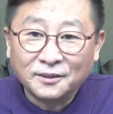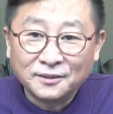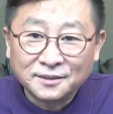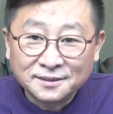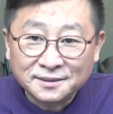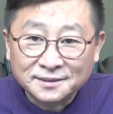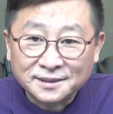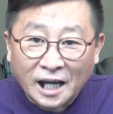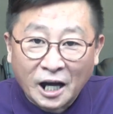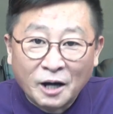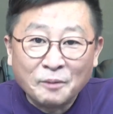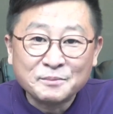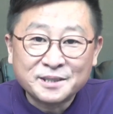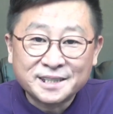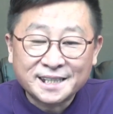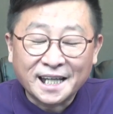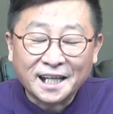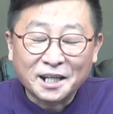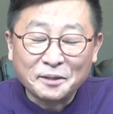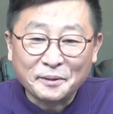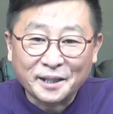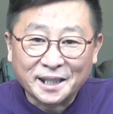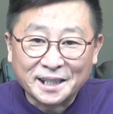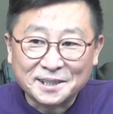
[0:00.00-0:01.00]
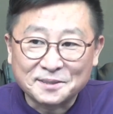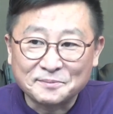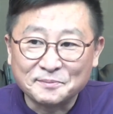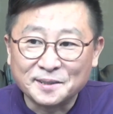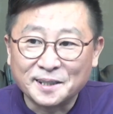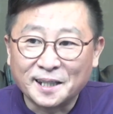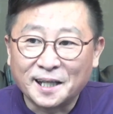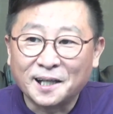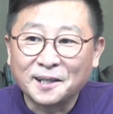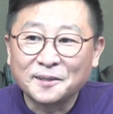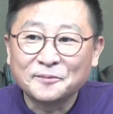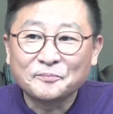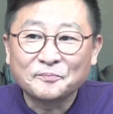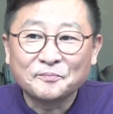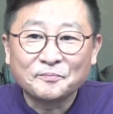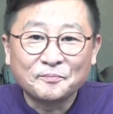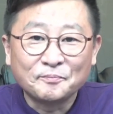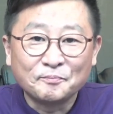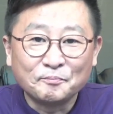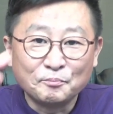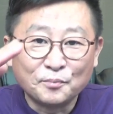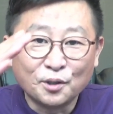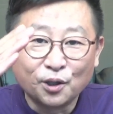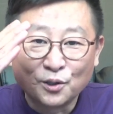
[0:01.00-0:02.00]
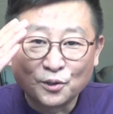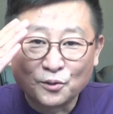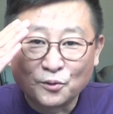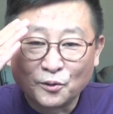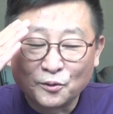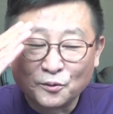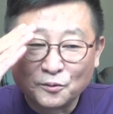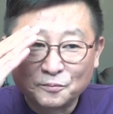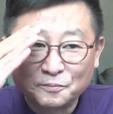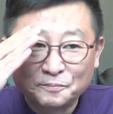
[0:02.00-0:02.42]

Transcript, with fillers: 다음 시간에 뵙겠습니다. 멸공.